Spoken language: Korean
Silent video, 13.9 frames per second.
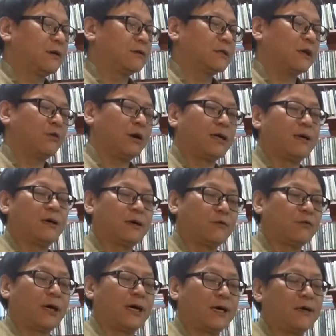
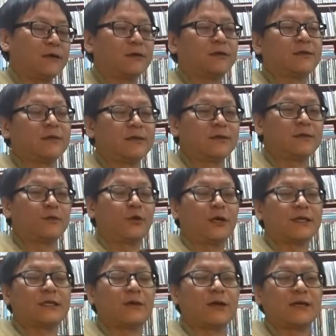생활과 그 노예
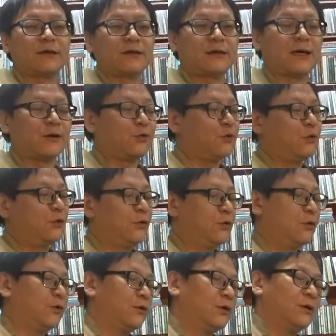생활이 끝나고
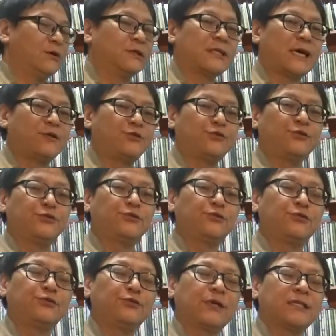
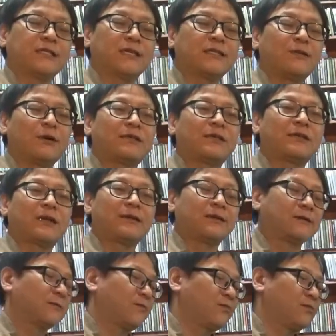자유가 찾아왔을
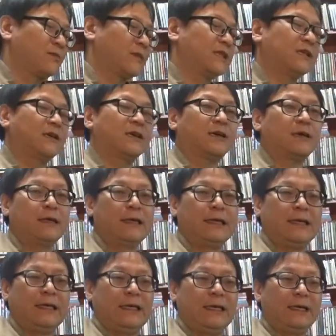때는 이제
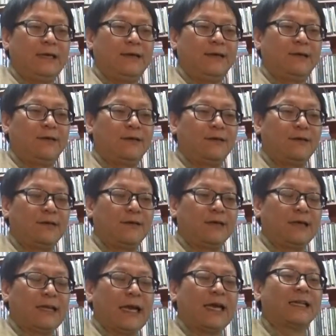예,
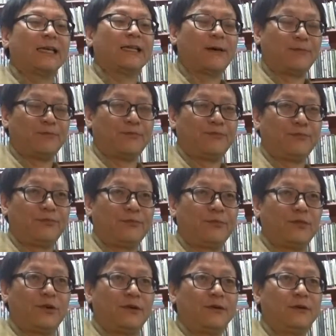가난함,
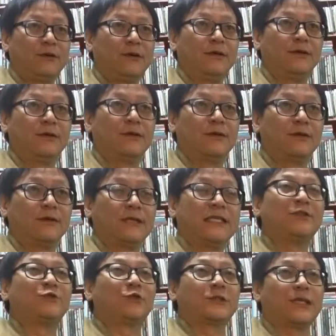뭐,
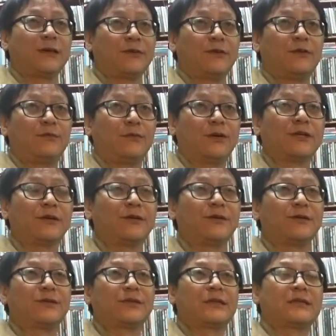인종차별 뭐 이런
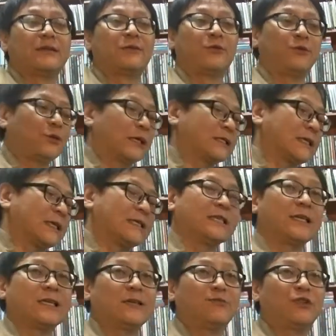것들로 굉장히 이제
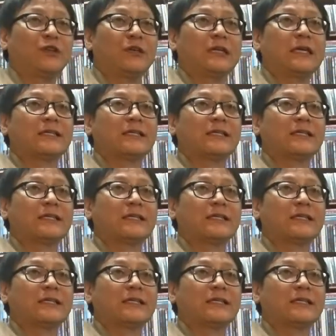힘들게